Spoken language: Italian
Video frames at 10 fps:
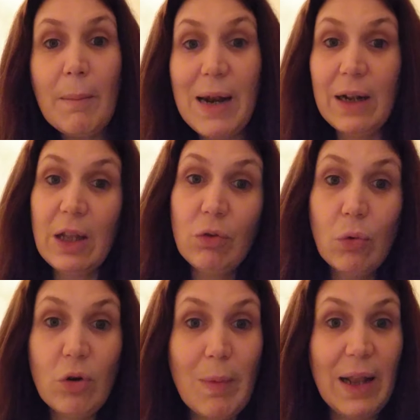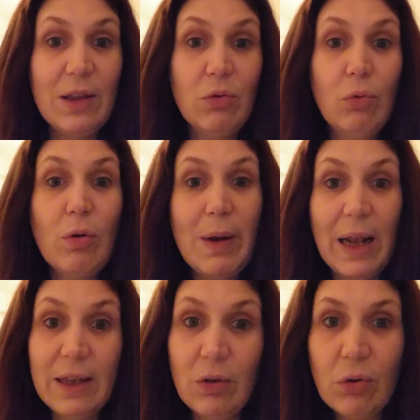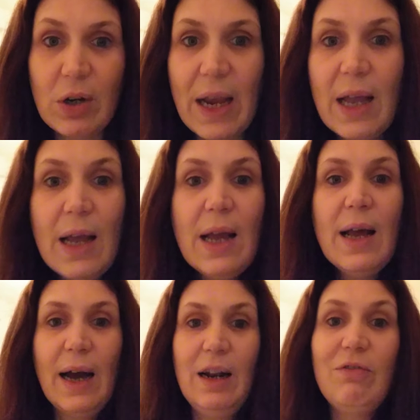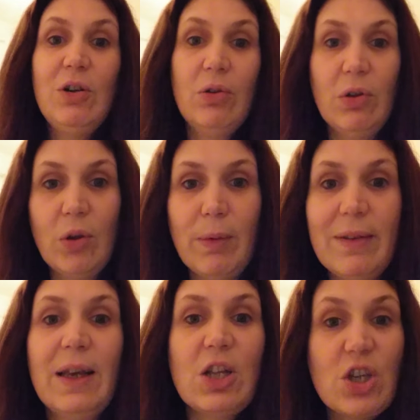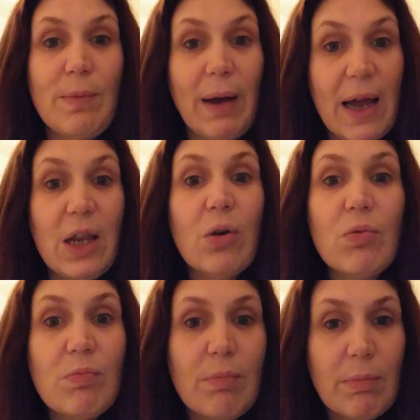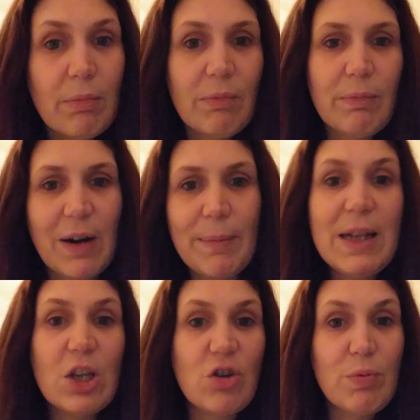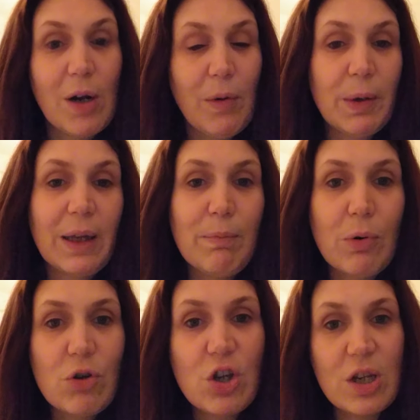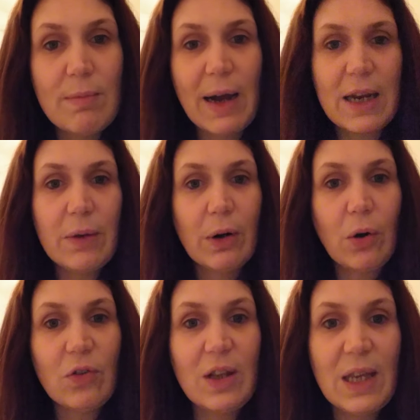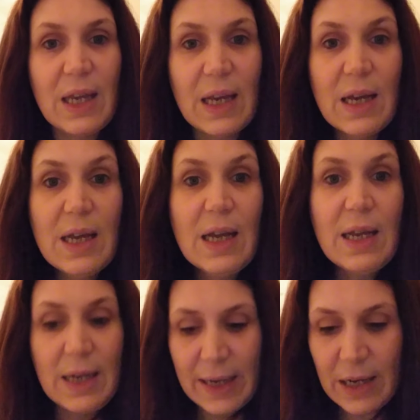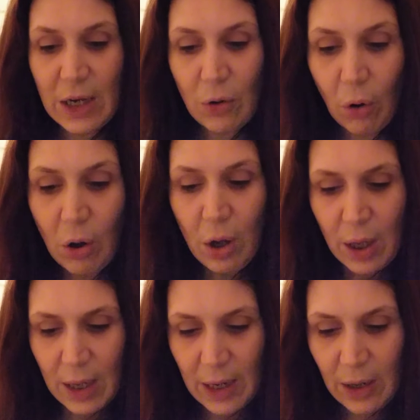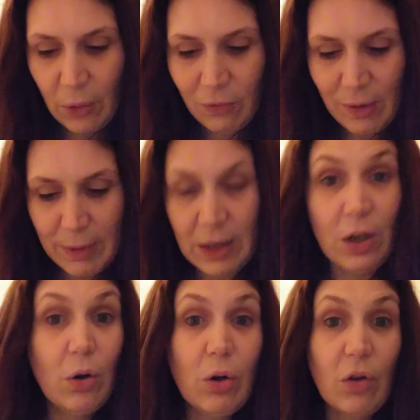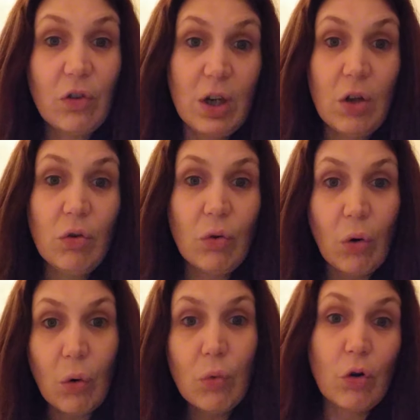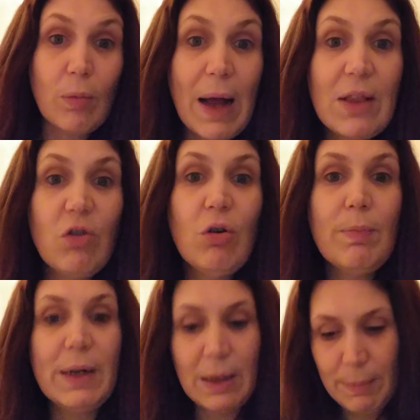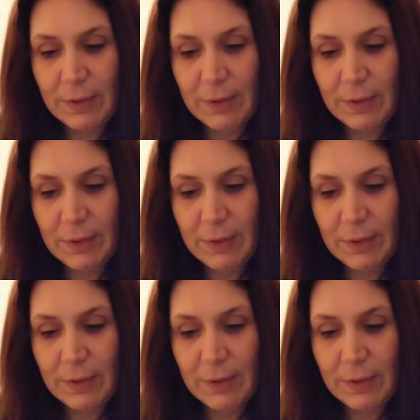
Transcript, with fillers: me l'hanno detto una, me l'ha detto due, me l'hanno detto tre, alla fine ho detto ma sai che c'è, magari io mh, mm, veramente ci provo perché può uscire magari qualcosa di, di carino e ovviamente non ho scritto un romanzo perché